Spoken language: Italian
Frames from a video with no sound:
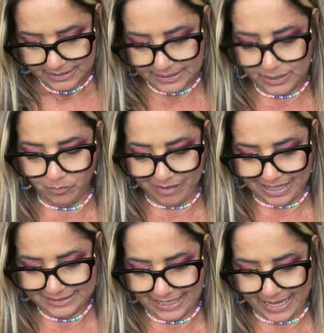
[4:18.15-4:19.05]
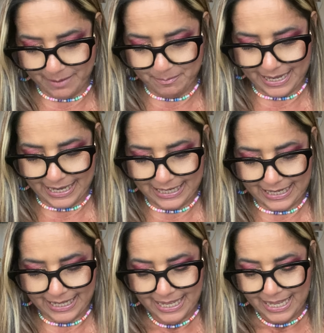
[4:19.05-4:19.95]
Di 90
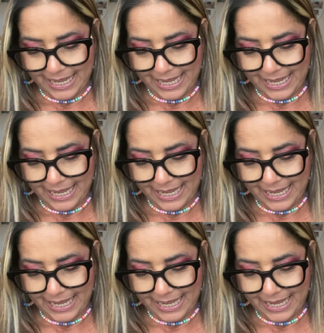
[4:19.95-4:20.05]
ml.